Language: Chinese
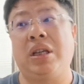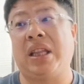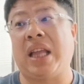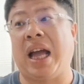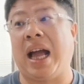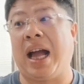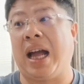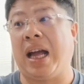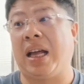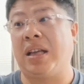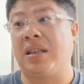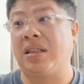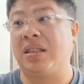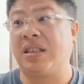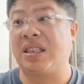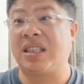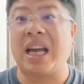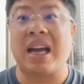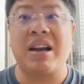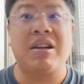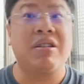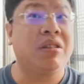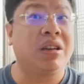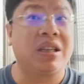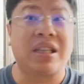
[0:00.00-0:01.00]
他
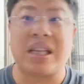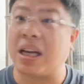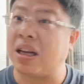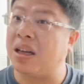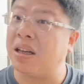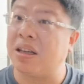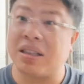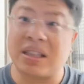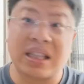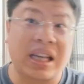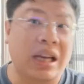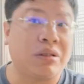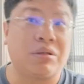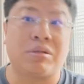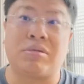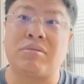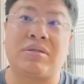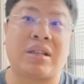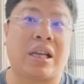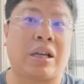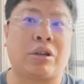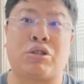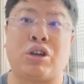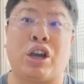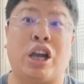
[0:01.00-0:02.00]
战略上战术
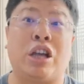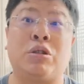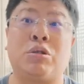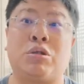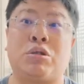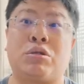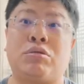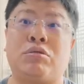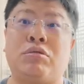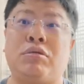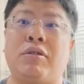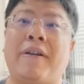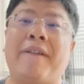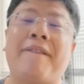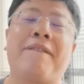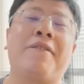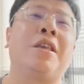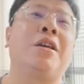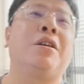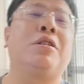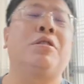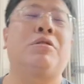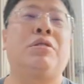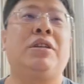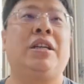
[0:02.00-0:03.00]
上全输，
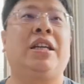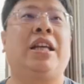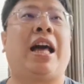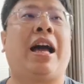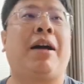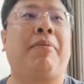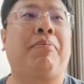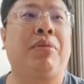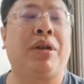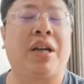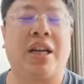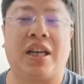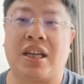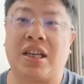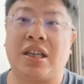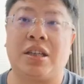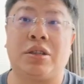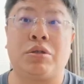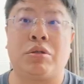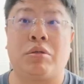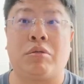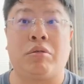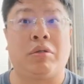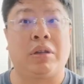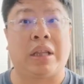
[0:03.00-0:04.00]
所以他不可能跟
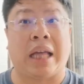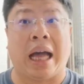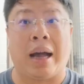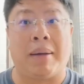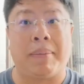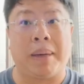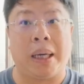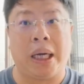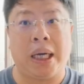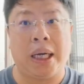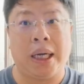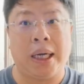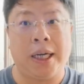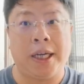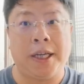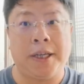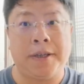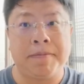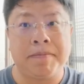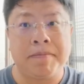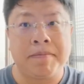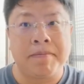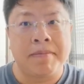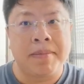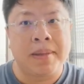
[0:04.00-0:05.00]
中国打嘛，
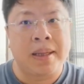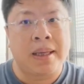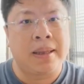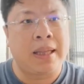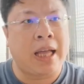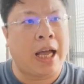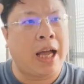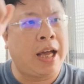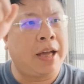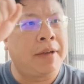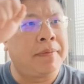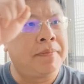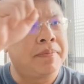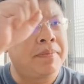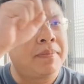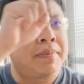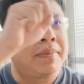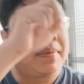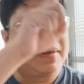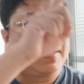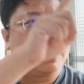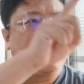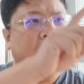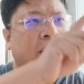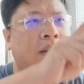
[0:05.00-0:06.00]
那。
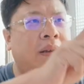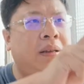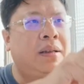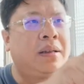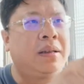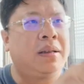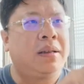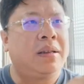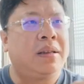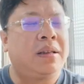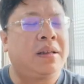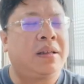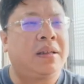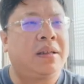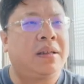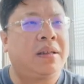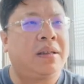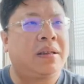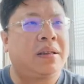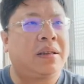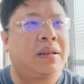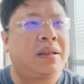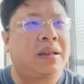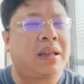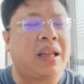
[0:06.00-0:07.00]

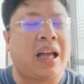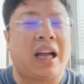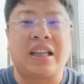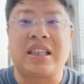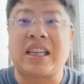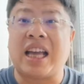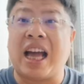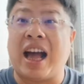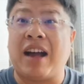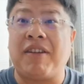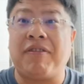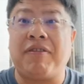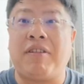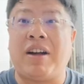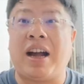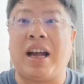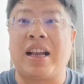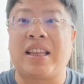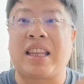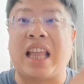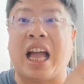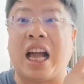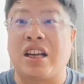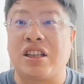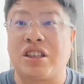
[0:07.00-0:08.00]
他在阿富
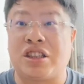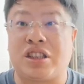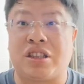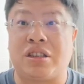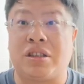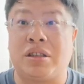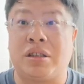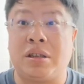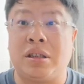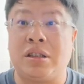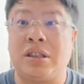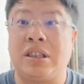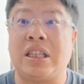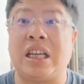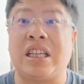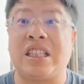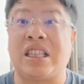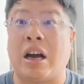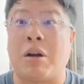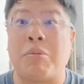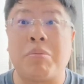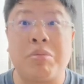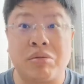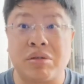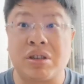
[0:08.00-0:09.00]
汗当时在
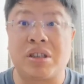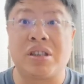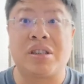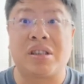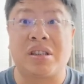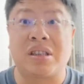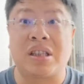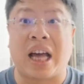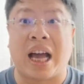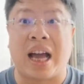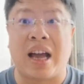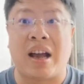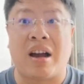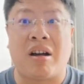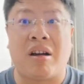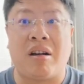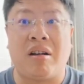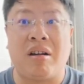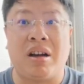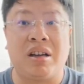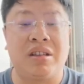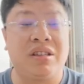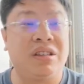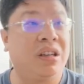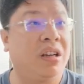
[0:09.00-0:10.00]
小布什时代哦，
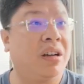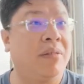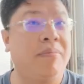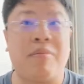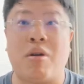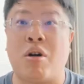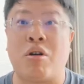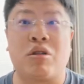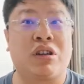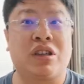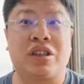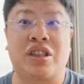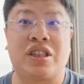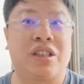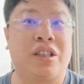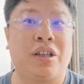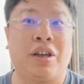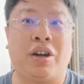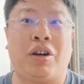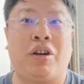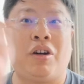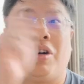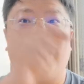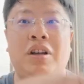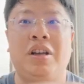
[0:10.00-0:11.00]
很很猛的时
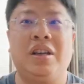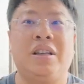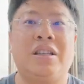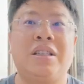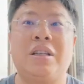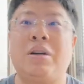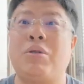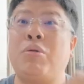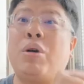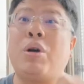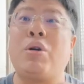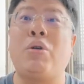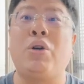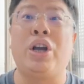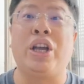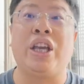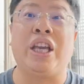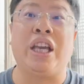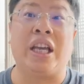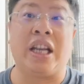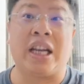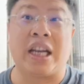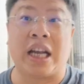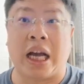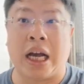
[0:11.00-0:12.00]
候，认为会
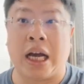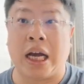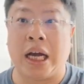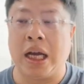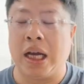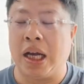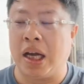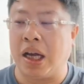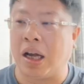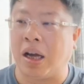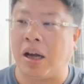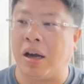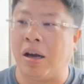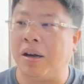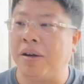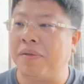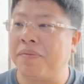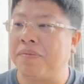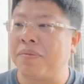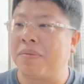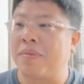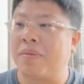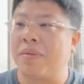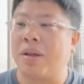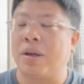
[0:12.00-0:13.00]
赢啊啊，
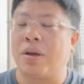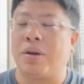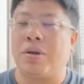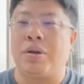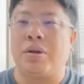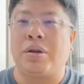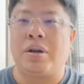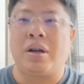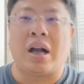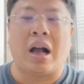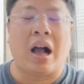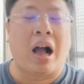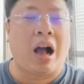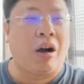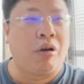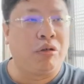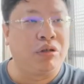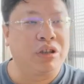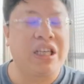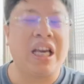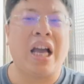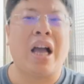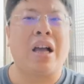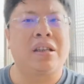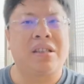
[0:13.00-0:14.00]
好
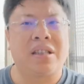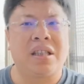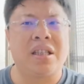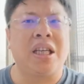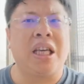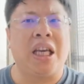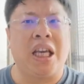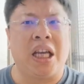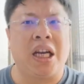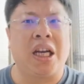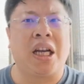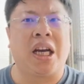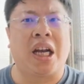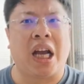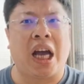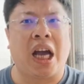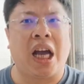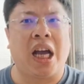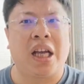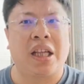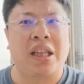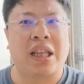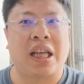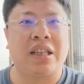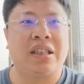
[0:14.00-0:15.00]
像是赢了啦。
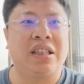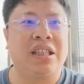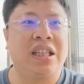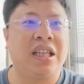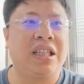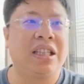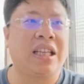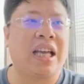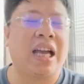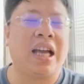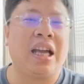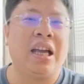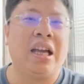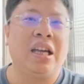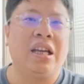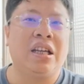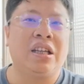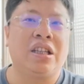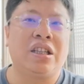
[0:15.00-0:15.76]
但是现在